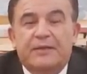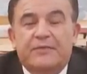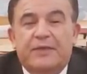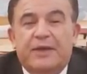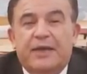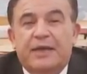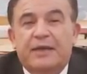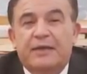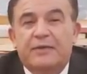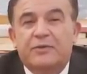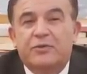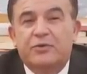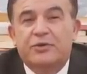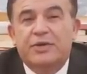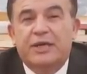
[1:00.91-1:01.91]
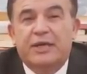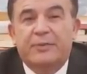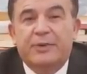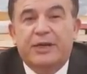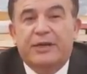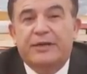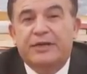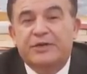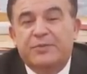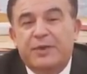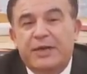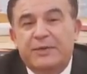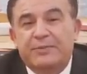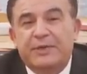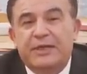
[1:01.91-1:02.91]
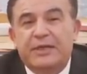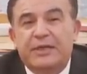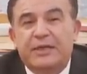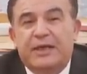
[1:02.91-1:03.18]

ve Rusya ile bir anlaşma yaptırdı.